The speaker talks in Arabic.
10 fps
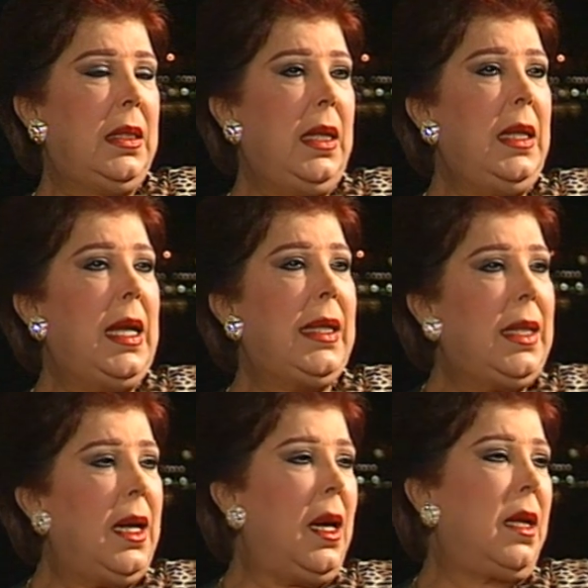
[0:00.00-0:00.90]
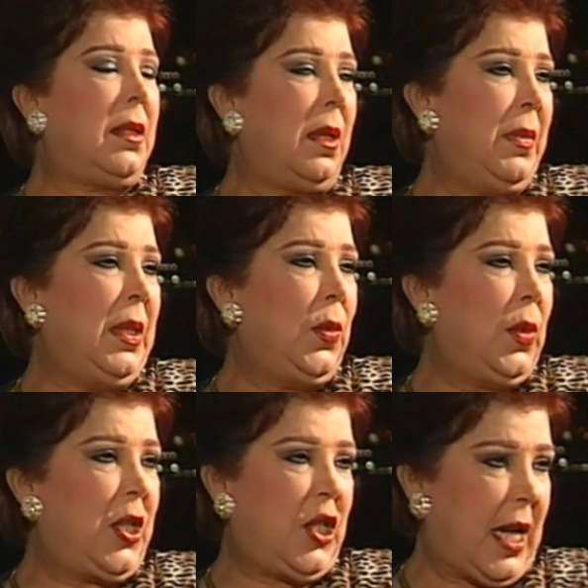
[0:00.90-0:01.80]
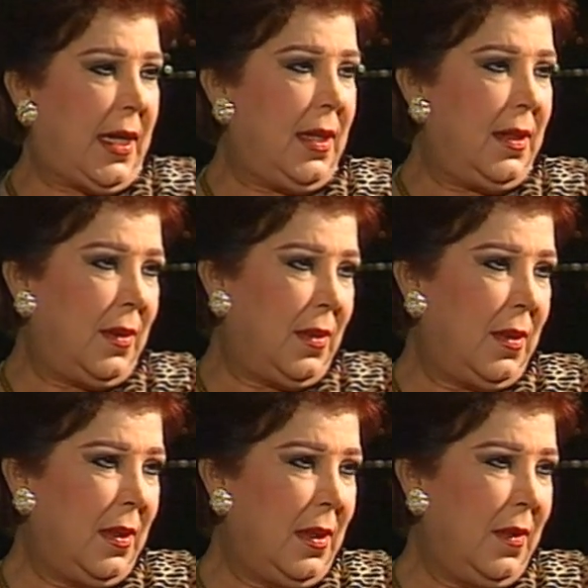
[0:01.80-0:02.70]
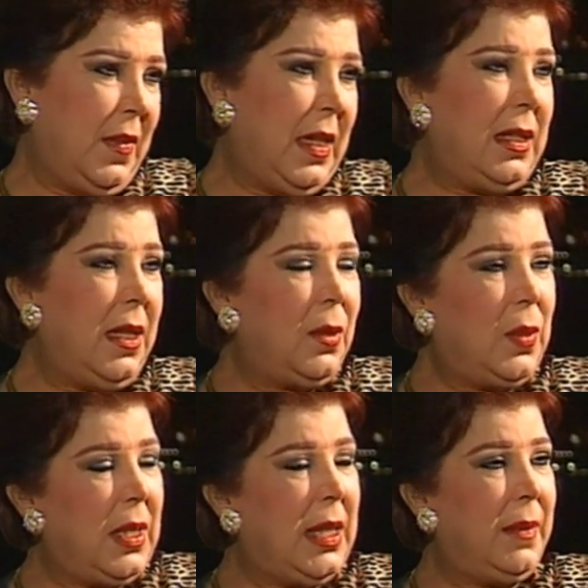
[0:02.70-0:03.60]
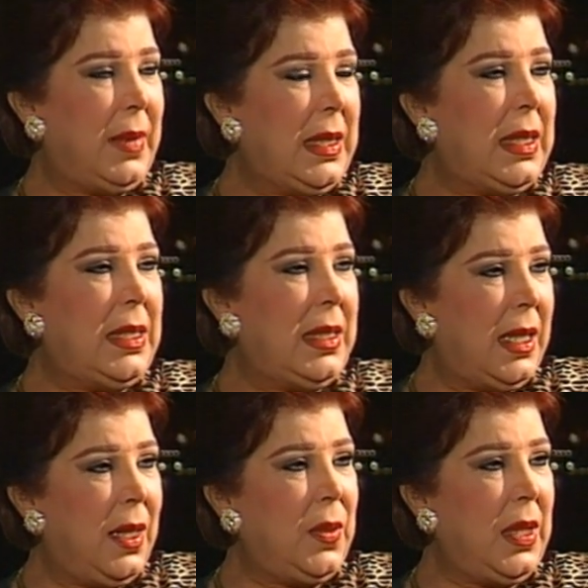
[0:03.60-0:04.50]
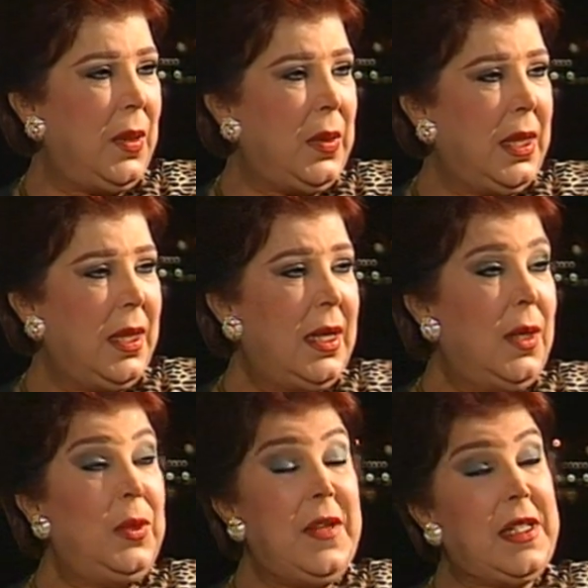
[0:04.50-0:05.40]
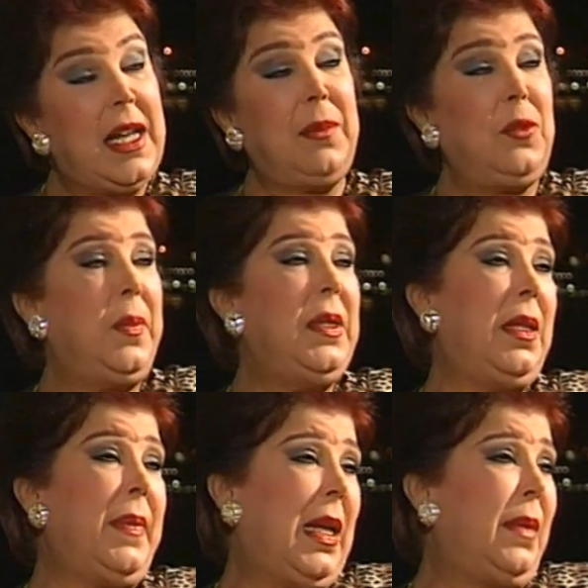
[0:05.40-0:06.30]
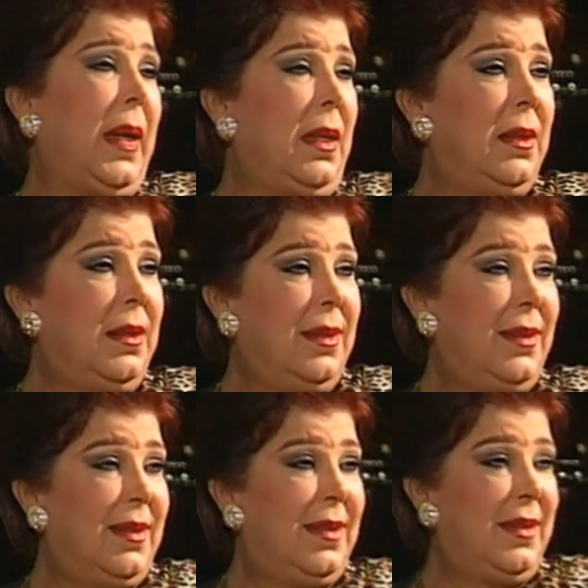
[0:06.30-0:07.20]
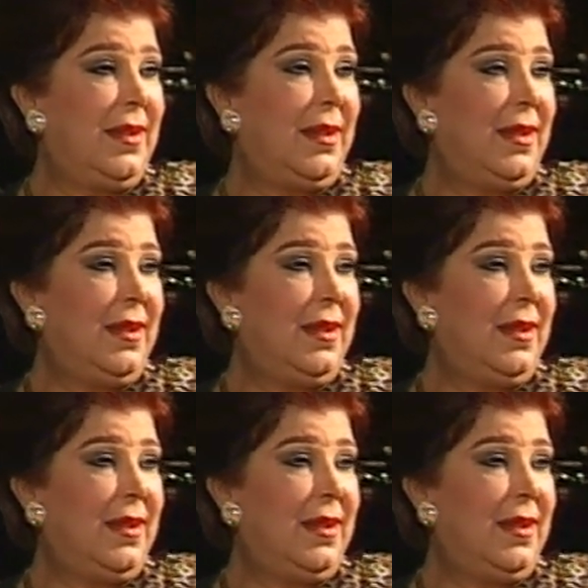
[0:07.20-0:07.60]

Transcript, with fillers: الاداء اكتر منه الشكل فدي الادوار اللي انا مياله ليها قوي قوي ونفسي العب دور بنت بلد بقى بنت